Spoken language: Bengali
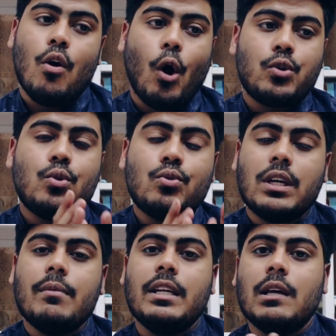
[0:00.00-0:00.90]
অতটুকু
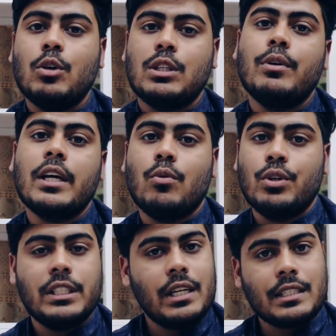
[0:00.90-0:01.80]
থেকে মেডিকেল ভর্তি পরীক্ষায়
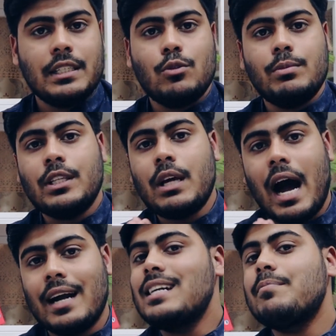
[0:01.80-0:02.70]
কোশ্চেন আসলে তুমি যাতে
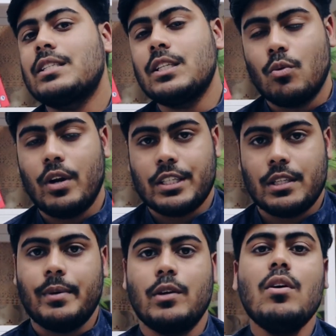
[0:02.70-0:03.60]
হান্ড্রেড পার্সেন্ট করে
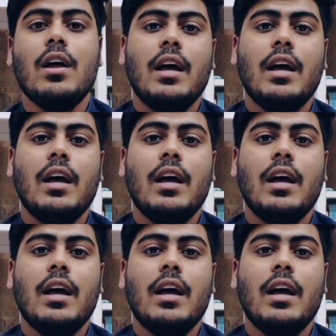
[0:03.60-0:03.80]
আসতে পারো